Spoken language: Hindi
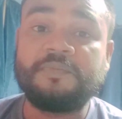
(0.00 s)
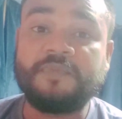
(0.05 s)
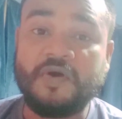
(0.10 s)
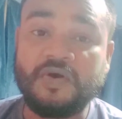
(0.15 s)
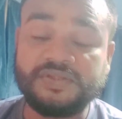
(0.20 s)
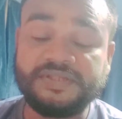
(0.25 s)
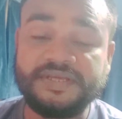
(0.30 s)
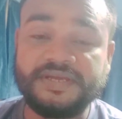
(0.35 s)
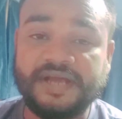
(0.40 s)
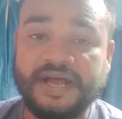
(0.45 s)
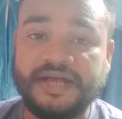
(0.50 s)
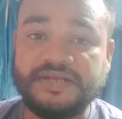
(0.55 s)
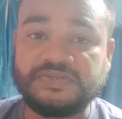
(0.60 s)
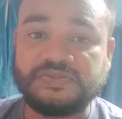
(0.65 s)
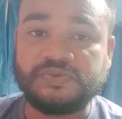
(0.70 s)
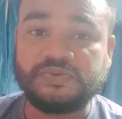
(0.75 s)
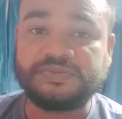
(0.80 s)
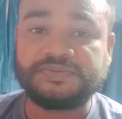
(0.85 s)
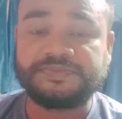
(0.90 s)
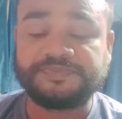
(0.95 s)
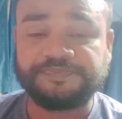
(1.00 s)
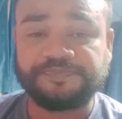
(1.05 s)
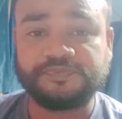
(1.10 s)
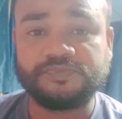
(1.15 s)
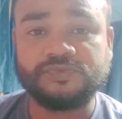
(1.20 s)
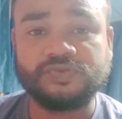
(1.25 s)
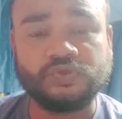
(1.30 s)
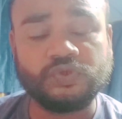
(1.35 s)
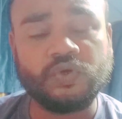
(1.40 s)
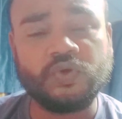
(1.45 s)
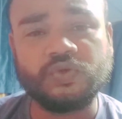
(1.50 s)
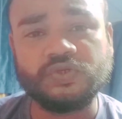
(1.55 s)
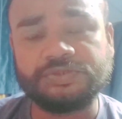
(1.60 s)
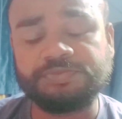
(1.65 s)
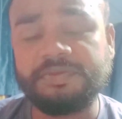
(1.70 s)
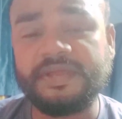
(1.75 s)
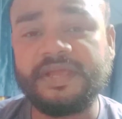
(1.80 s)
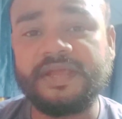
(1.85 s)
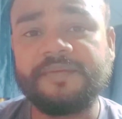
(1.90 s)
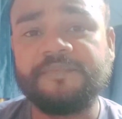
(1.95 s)
बहुत ही खास दोस्त जो
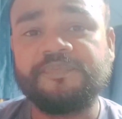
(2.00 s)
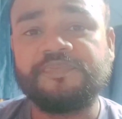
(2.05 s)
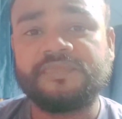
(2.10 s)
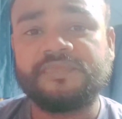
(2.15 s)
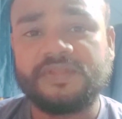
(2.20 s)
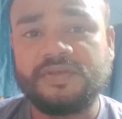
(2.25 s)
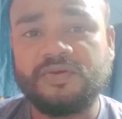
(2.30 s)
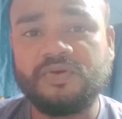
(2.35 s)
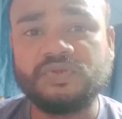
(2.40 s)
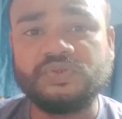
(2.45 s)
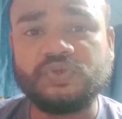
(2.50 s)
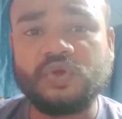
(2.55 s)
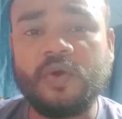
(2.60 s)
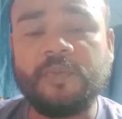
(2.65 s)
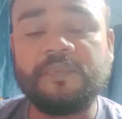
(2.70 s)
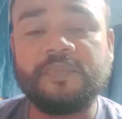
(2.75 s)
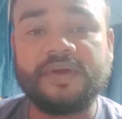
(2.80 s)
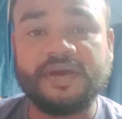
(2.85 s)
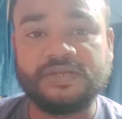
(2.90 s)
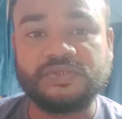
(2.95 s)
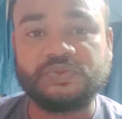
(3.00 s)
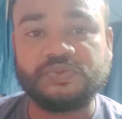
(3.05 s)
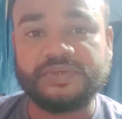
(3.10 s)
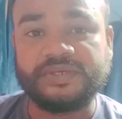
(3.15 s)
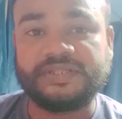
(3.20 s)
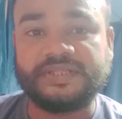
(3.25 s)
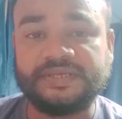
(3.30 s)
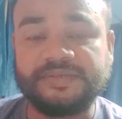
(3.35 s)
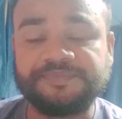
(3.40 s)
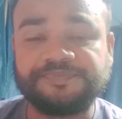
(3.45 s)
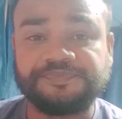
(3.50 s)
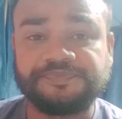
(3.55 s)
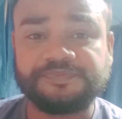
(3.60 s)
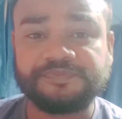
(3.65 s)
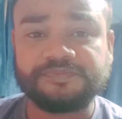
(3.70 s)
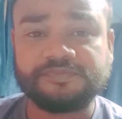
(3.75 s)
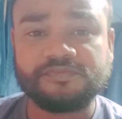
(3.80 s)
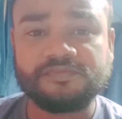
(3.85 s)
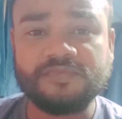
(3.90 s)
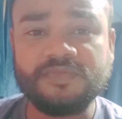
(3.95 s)
उसमें वो जॉब कर चुके थे
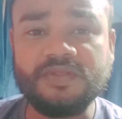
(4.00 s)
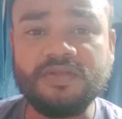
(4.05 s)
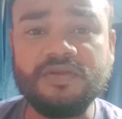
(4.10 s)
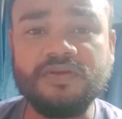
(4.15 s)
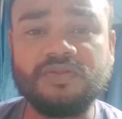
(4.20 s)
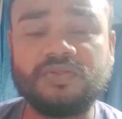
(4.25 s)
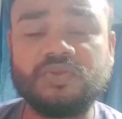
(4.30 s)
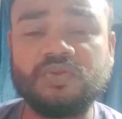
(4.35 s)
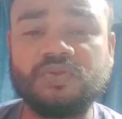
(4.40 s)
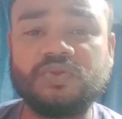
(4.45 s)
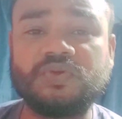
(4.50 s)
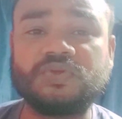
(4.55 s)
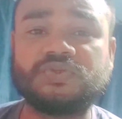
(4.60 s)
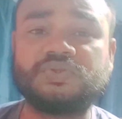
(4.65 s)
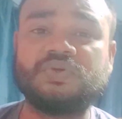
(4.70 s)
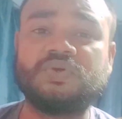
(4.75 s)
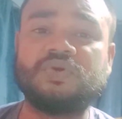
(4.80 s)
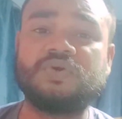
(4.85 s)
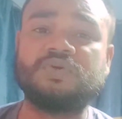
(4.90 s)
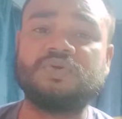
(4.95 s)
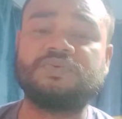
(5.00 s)
तो दोस्तों